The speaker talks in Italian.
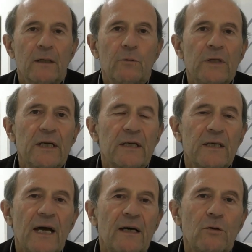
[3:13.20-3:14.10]
Quindi è
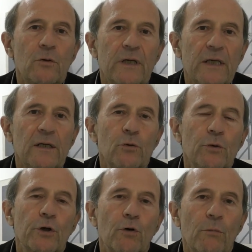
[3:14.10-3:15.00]
chiaro che
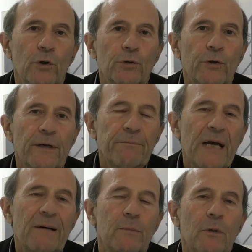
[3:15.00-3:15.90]
l'unico modo che
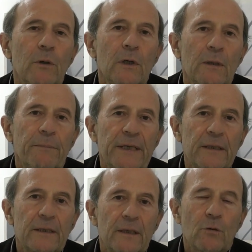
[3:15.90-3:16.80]
abbiamo
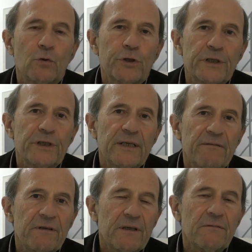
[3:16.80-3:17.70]
per uscirne
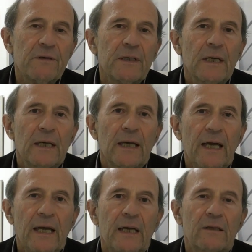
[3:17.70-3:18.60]
vivi
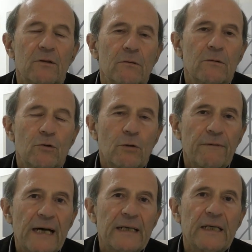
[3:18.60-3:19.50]
è
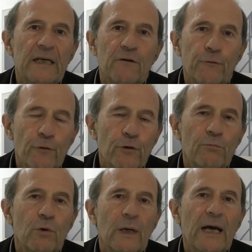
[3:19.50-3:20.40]
trovare la
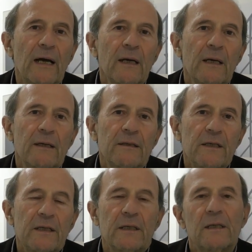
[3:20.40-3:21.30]
formula
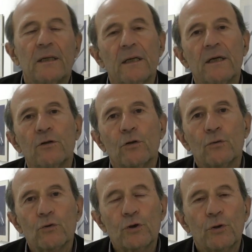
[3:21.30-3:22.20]
di eh,
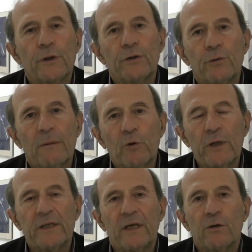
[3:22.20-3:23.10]
introduzione di una
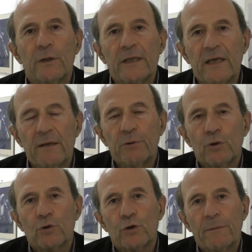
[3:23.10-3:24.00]
moneta non a
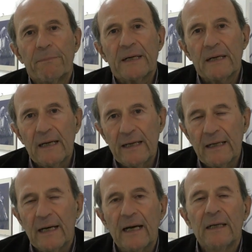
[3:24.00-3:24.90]
debito, cioè
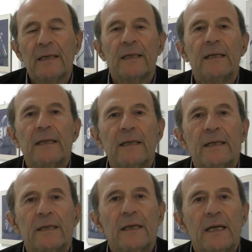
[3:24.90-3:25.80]
parallela
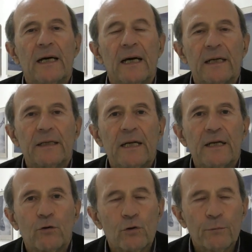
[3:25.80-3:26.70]
eh,
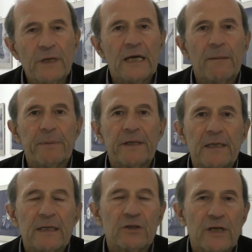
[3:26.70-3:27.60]
nell'economia per
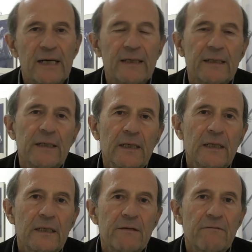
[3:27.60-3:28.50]
rilanciare
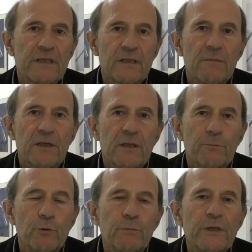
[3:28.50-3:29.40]
gli investimenti
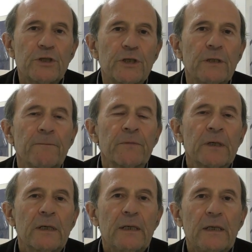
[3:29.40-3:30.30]
pubblici
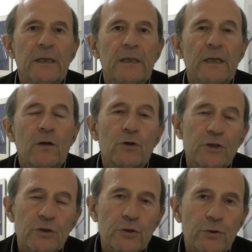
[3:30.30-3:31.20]
eh, nello
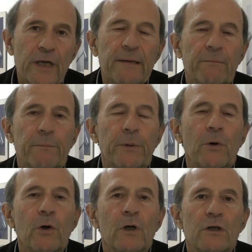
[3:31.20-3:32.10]
stesso
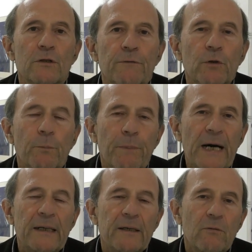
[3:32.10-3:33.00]
tempo
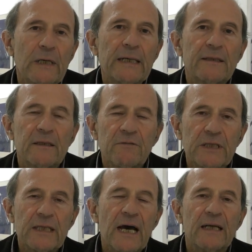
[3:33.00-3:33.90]
sviluppare quelle
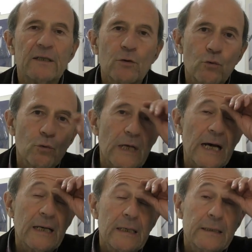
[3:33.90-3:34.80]
attività di
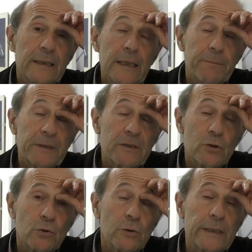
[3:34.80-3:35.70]
cura delle
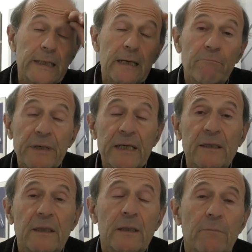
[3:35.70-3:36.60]
persone,
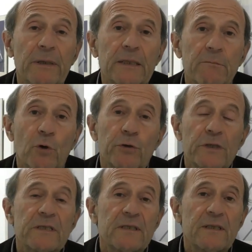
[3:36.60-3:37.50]
dell'ambiente, del patrimonio
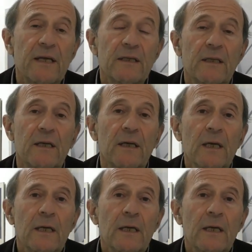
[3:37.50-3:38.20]
esistente